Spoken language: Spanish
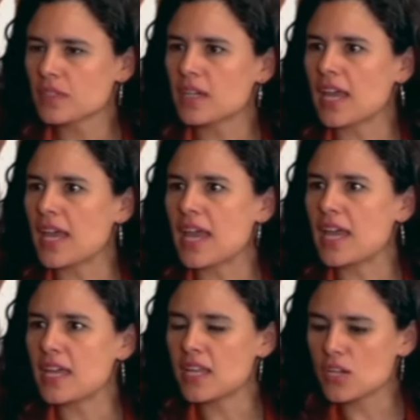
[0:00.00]

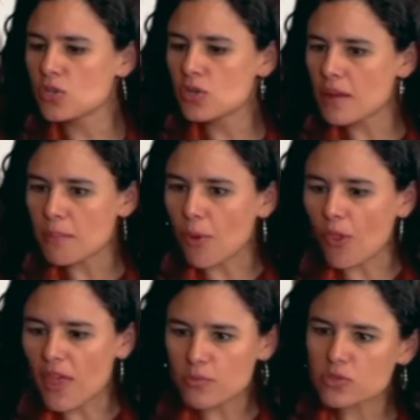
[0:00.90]
que
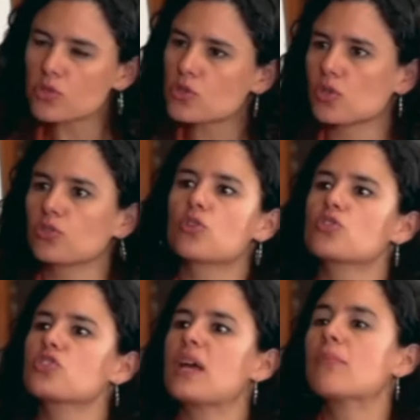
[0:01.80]
podemos
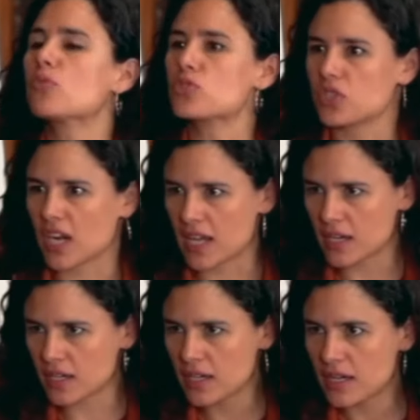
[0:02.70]
nosotros demostrar
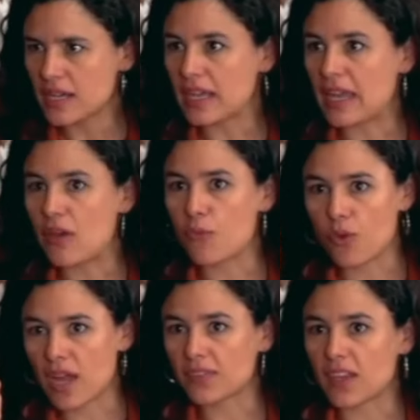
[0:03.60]
que
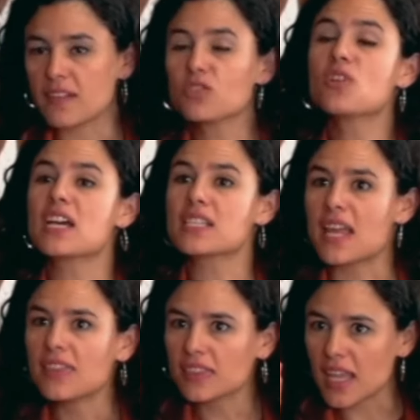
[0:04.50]
fue a través de una
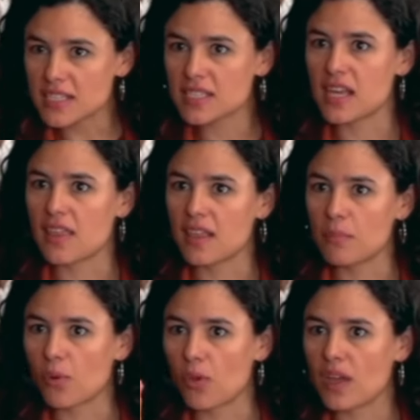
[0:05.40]
sentencia del
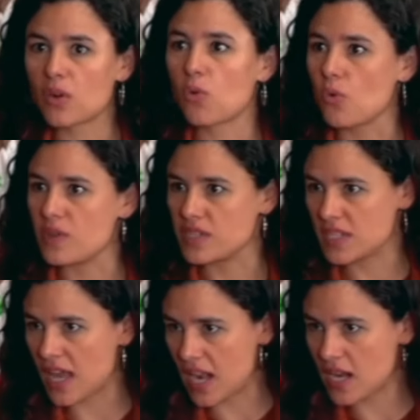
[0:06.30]
Poder
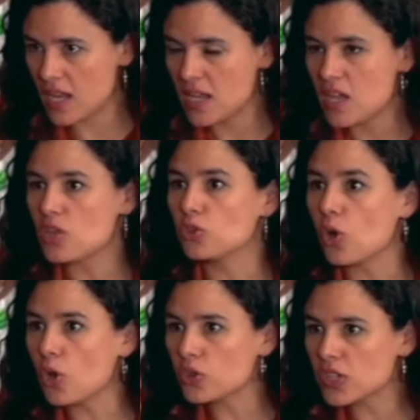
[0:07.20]
Judicial
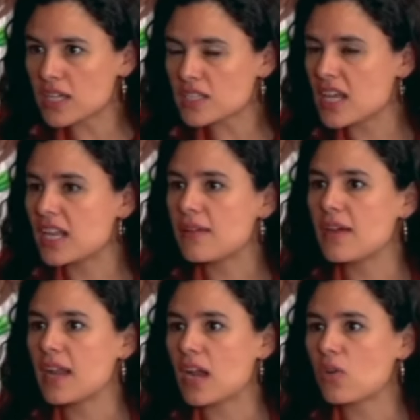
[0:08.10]
donde se
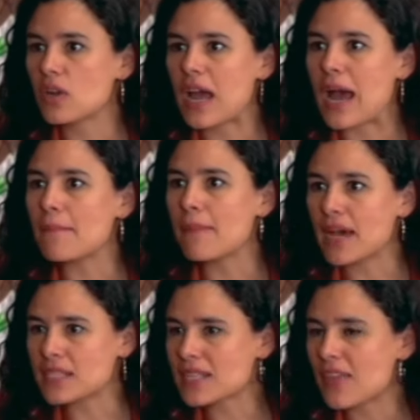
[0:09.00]
liberaron a
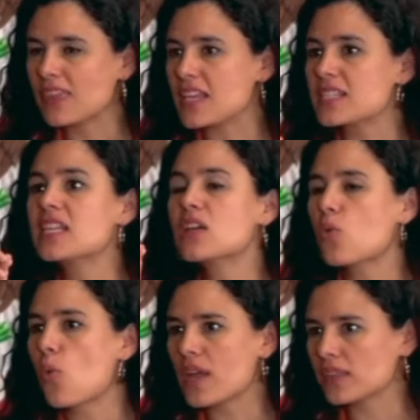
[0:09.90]
más de
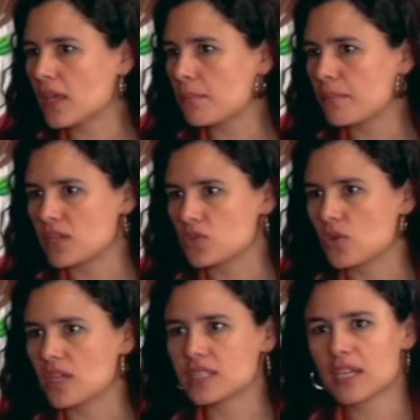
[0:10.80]
50
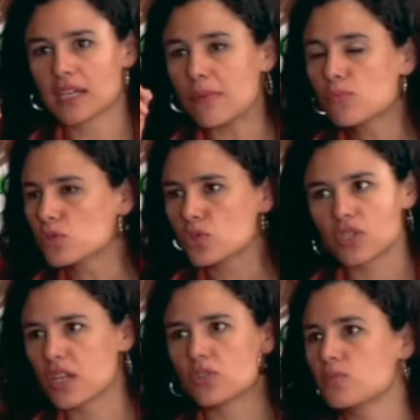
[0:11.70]
personas que muchos
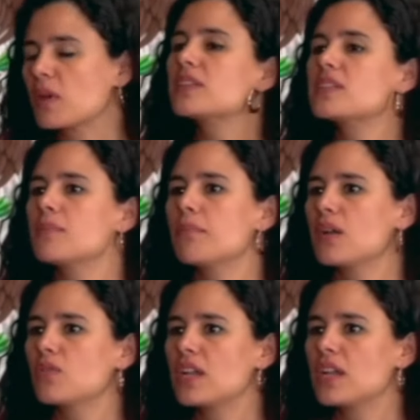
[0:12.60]
de ellos
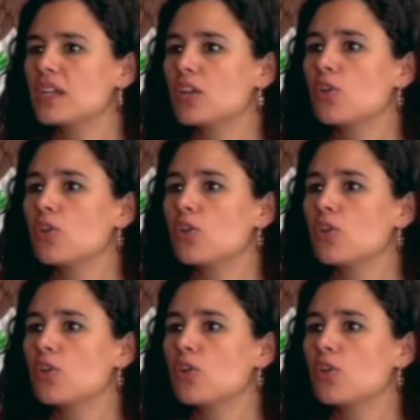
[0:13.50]
participaron en el juez de